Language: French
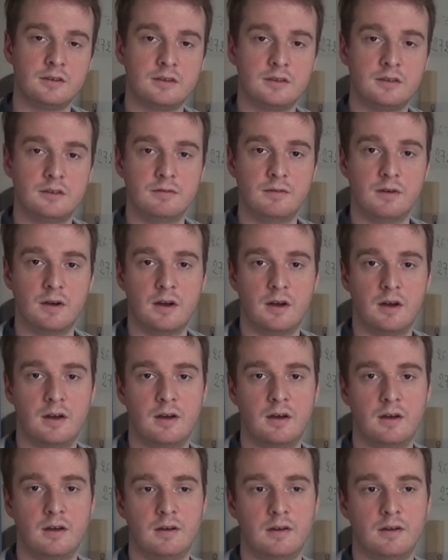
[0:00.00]
qui
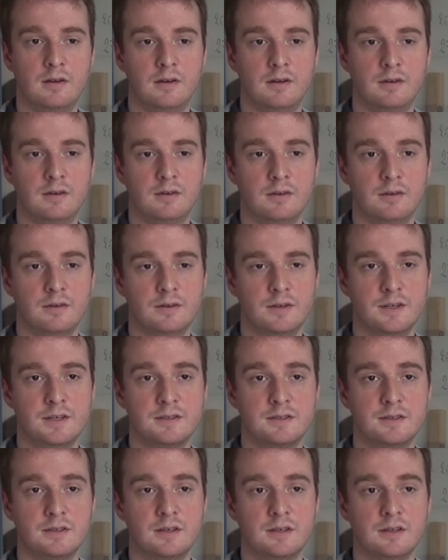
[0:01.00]
va euh,
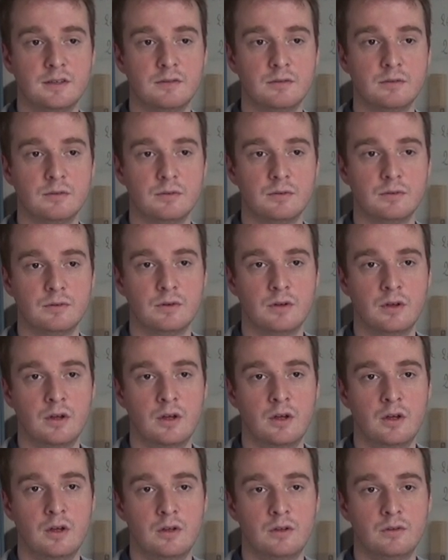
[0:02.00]
essayer de,
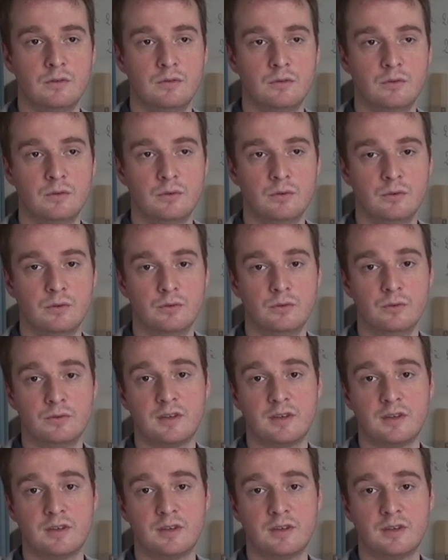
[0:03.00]
de,